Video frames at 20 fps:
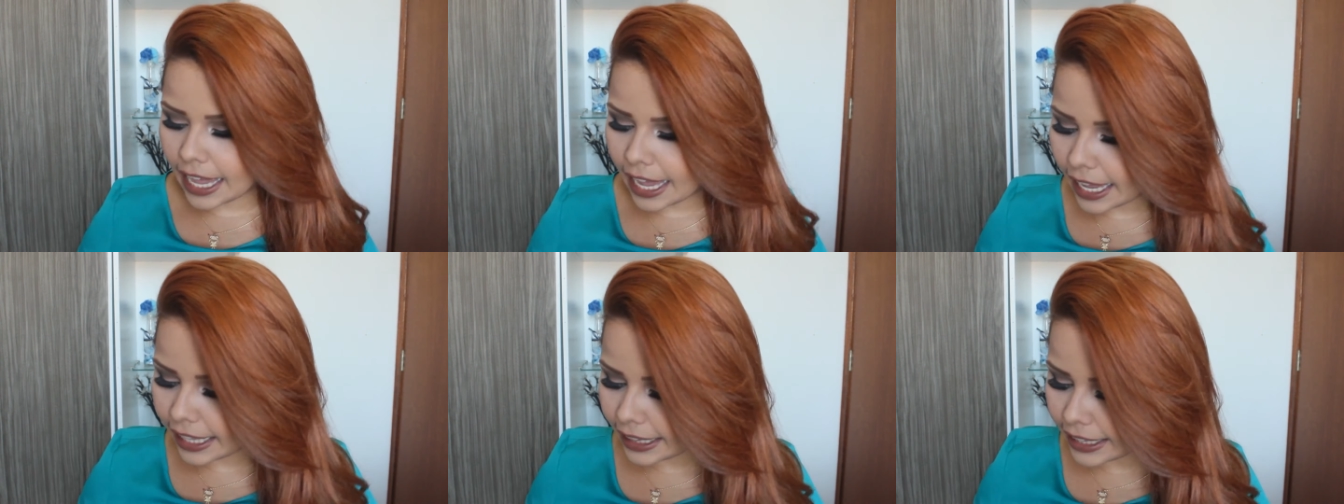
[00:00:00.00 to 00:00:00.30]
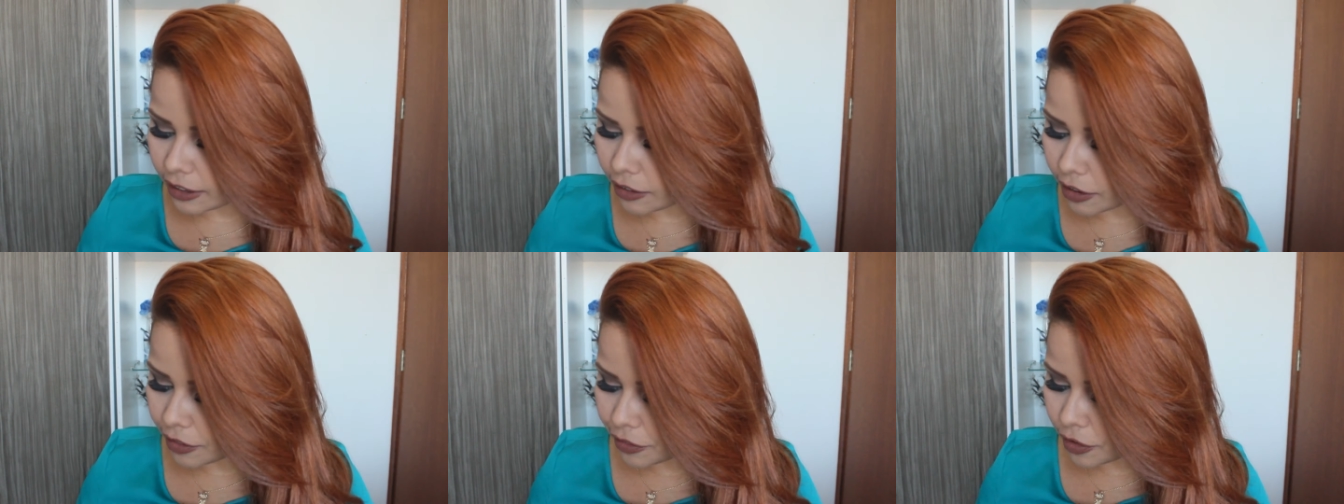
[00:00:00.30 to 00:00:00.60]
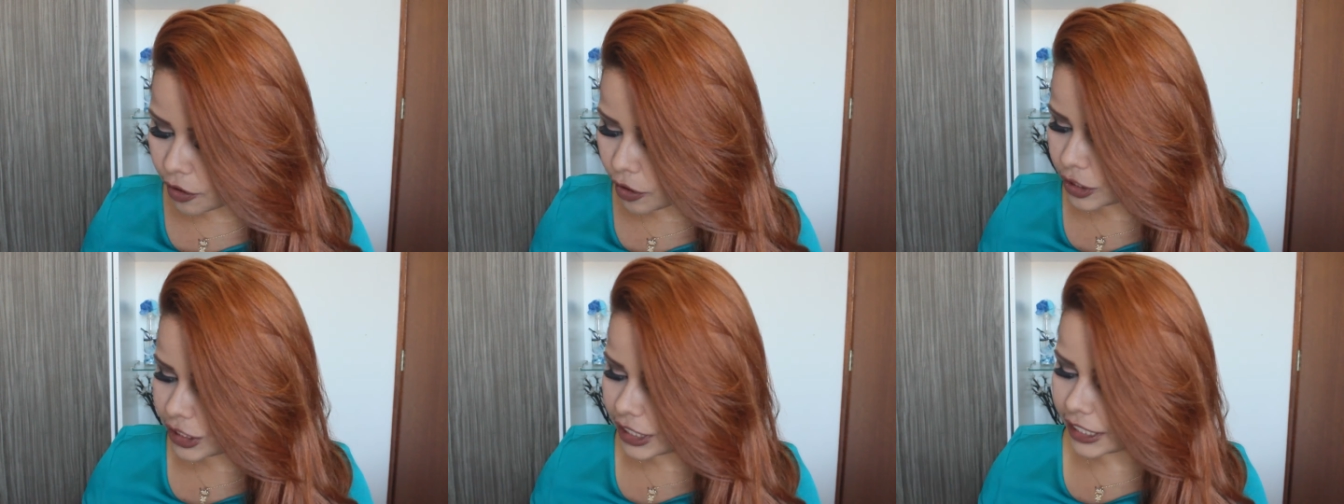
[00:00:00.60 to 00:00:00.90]
Então eu
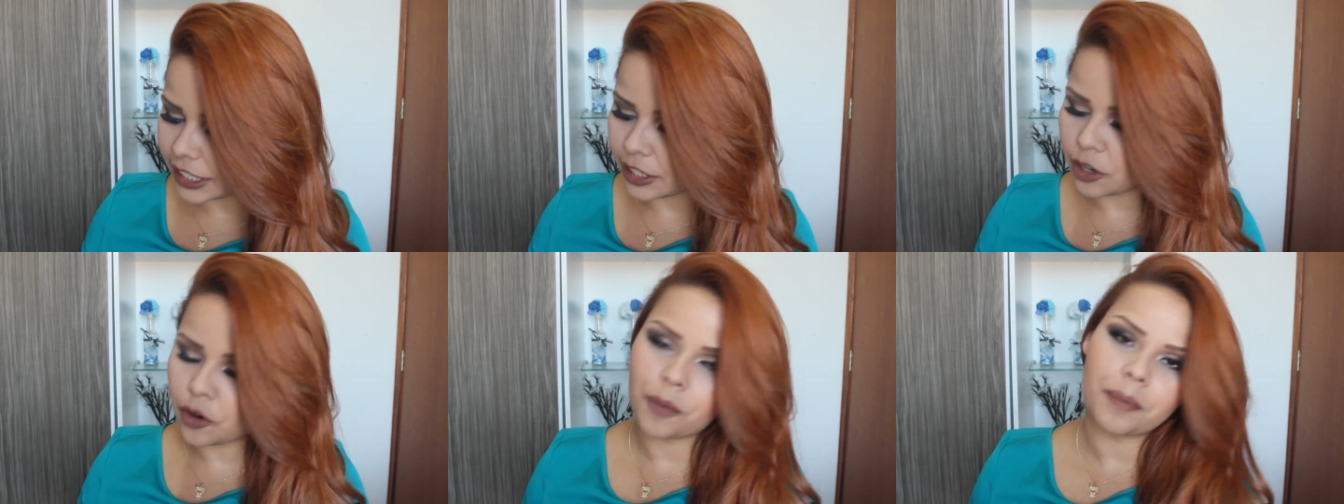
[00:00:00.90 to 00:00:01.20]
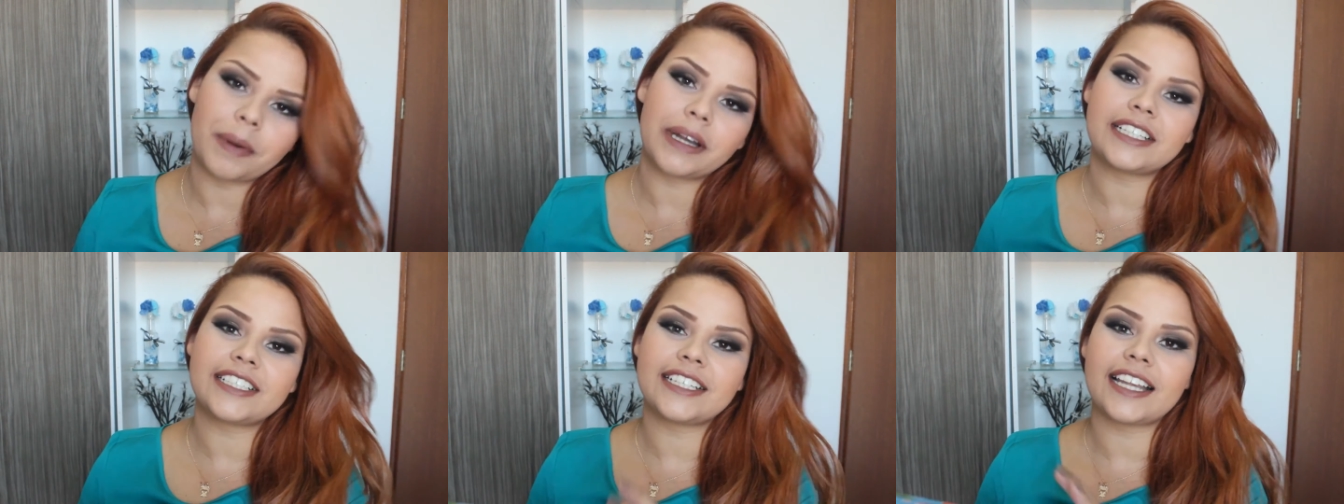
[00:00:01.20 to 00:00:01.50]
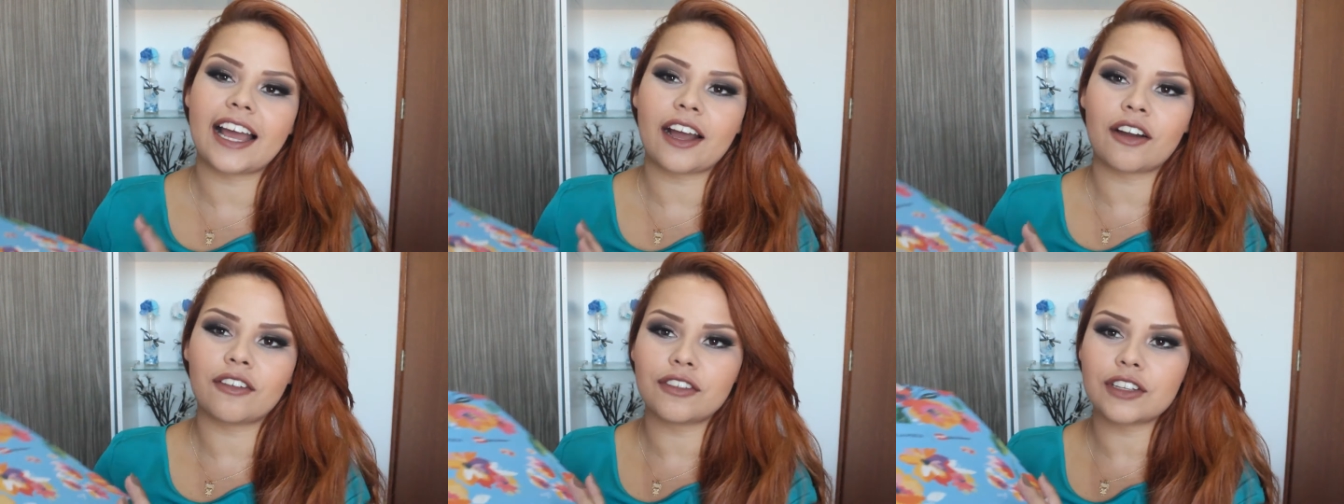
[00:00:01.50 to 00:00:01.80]
vou hoje aqui
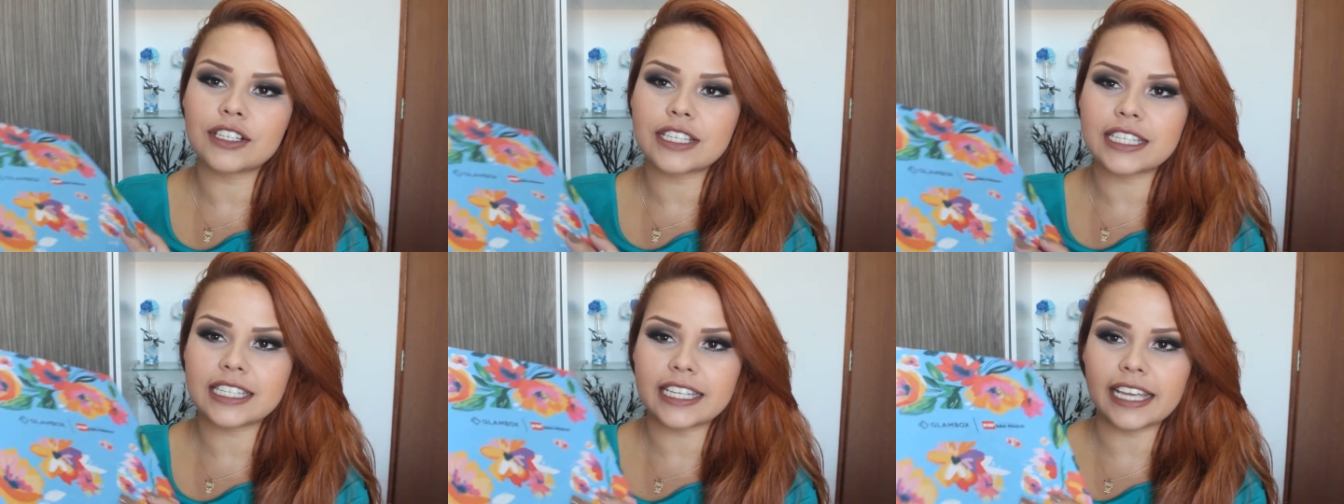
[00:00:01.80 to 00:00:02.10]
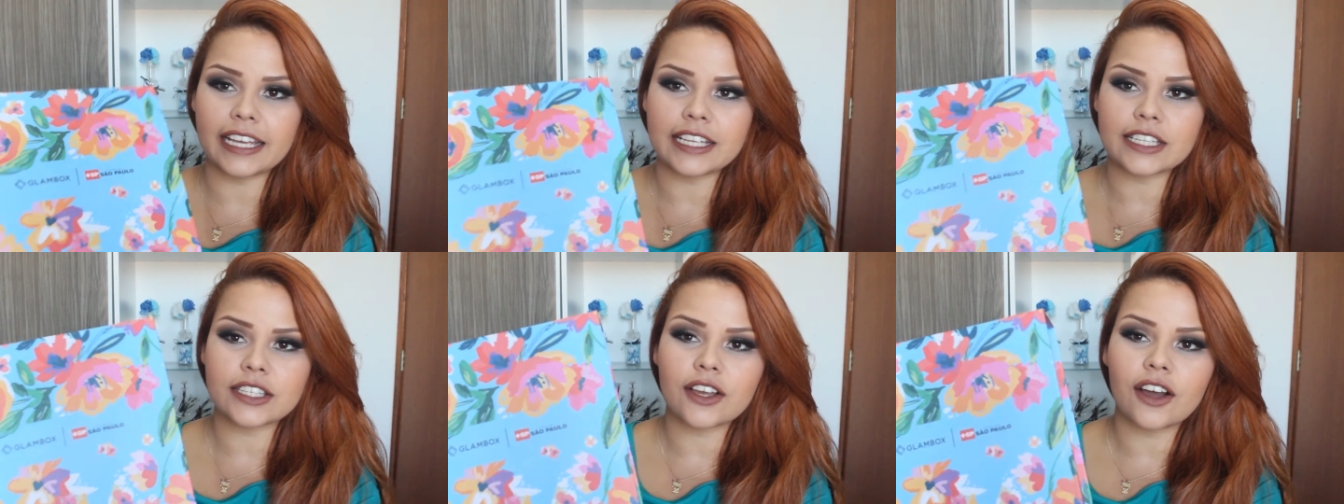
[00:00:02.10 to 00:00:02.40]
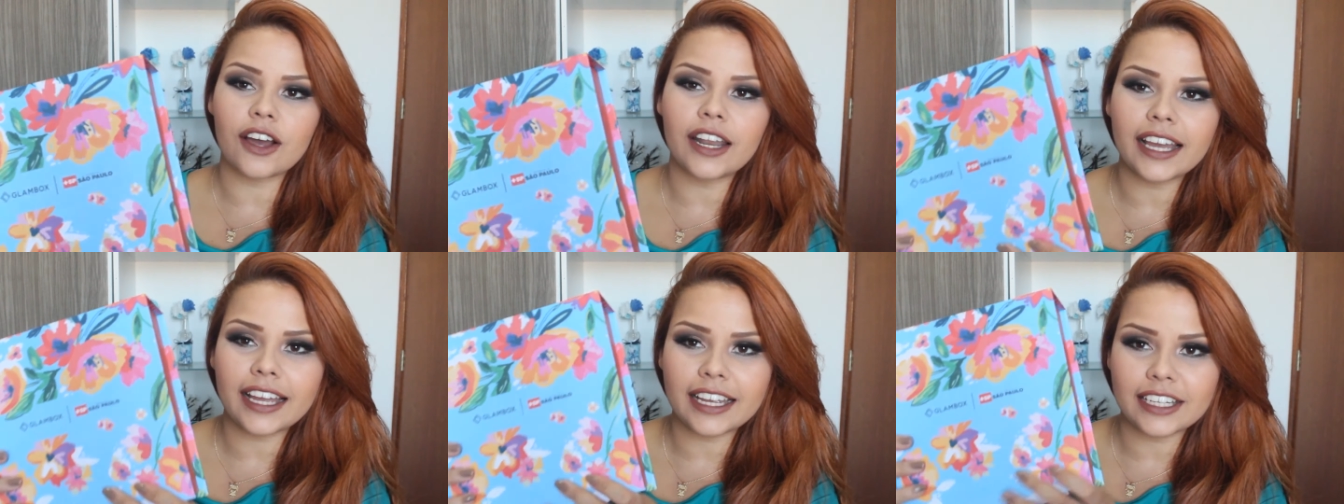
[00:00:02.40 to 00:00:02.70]
compartilhar com vocês.
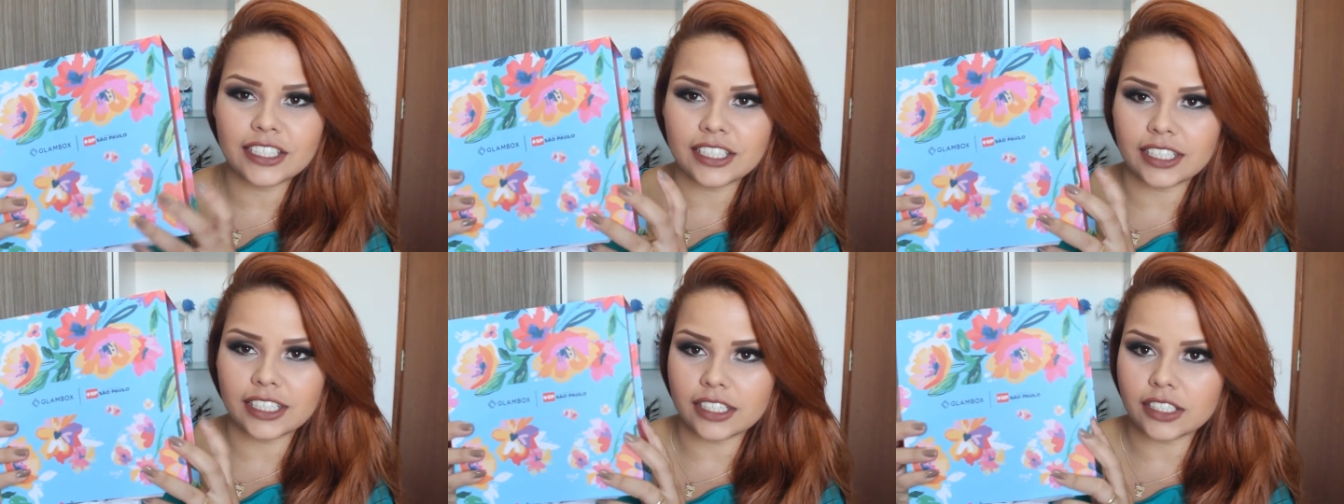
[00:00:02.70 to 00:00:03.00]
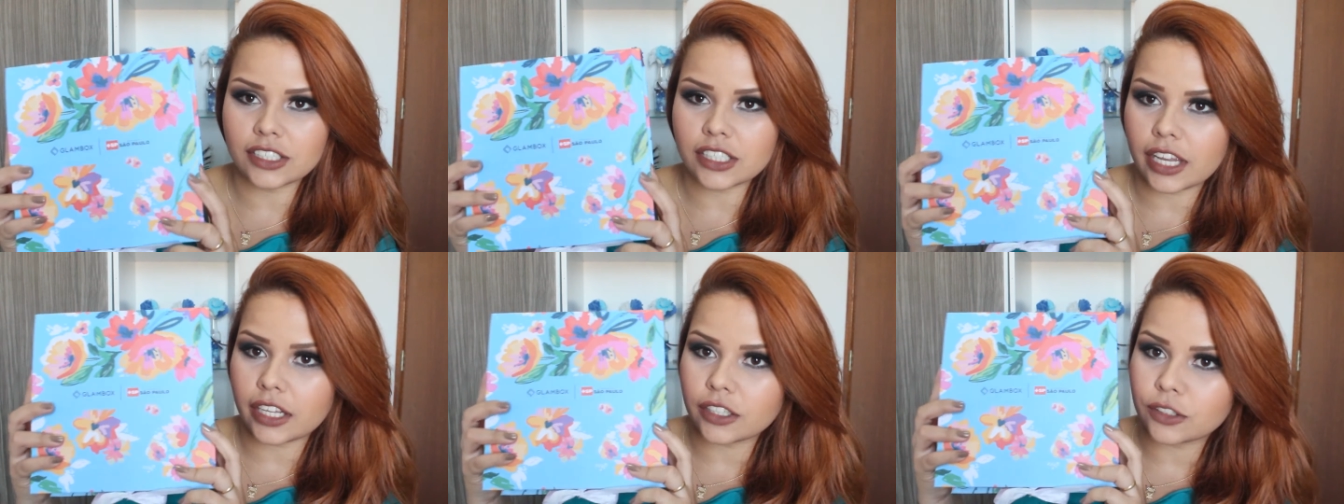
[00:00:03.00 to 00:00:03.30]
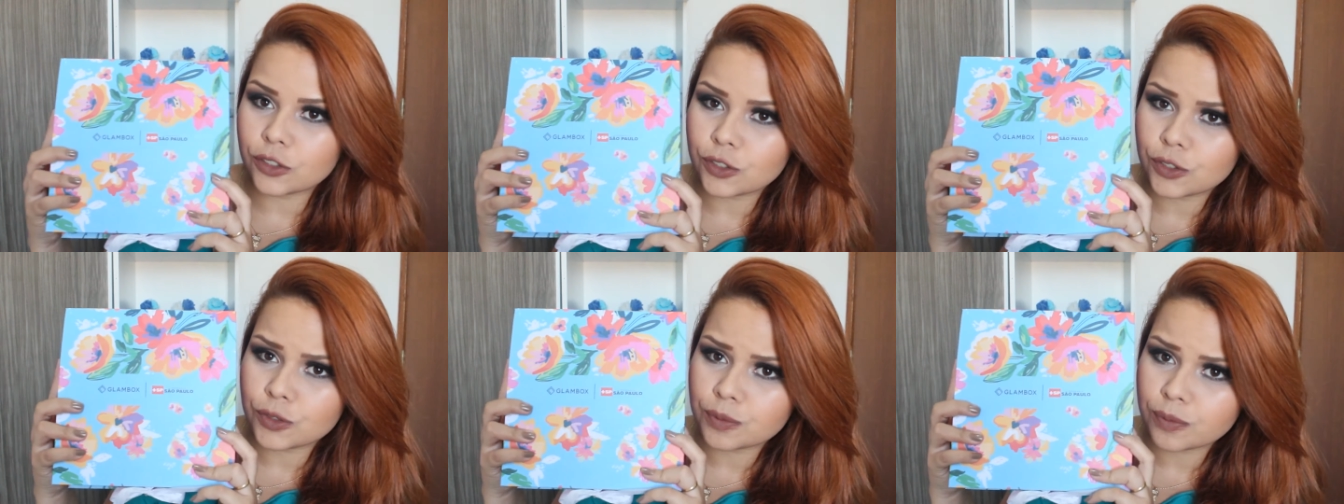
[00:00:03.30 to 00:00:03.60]
Olha a caixinha,
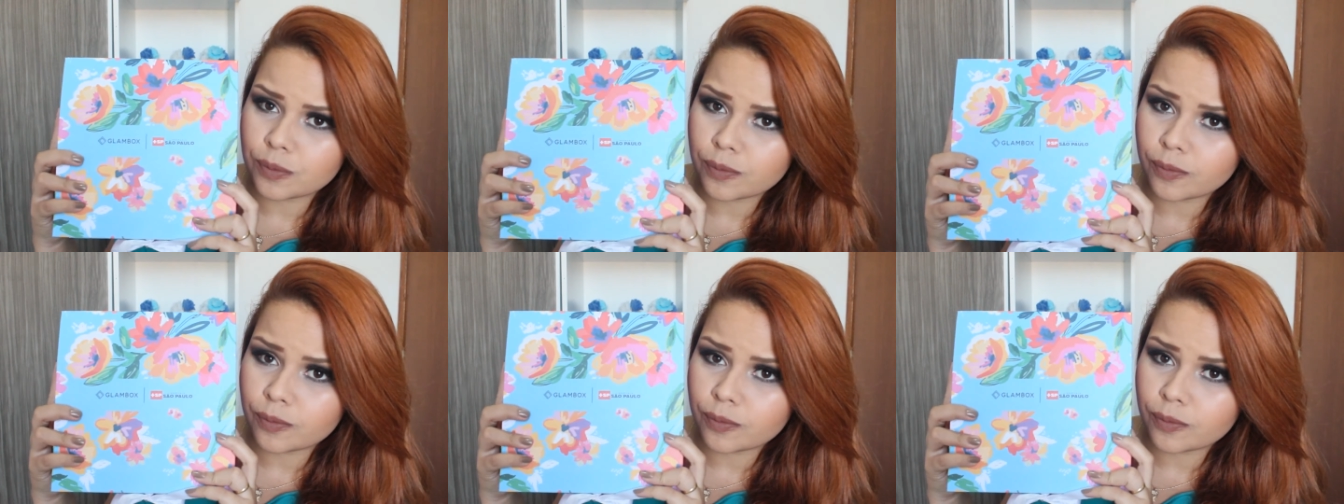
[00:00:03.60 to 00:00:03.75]
gente.